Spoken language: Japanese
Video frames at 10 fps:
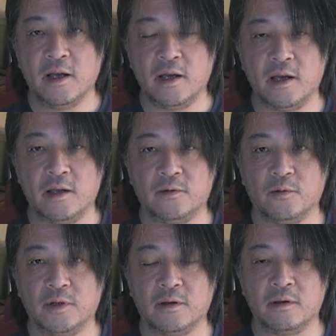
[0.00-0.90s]
えー
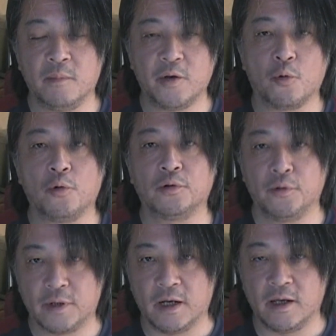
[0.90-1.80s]
とですね、まあ、予告と
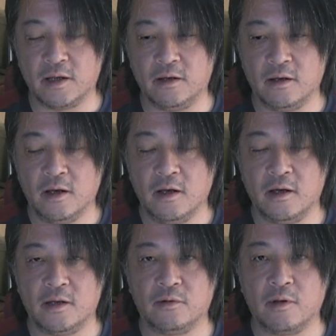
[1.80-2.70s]
いうか、えー
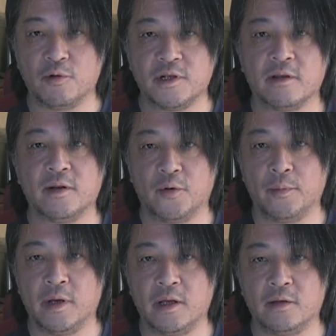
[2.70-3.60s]
えーとですね、お知らせの、
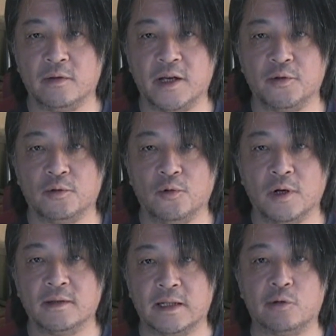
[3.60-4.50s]
えー、内容の動
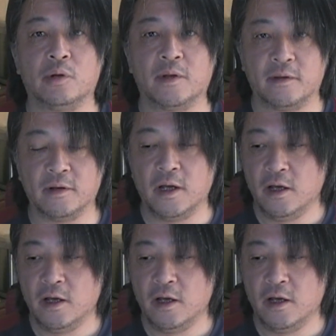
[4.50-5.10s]
画になっております。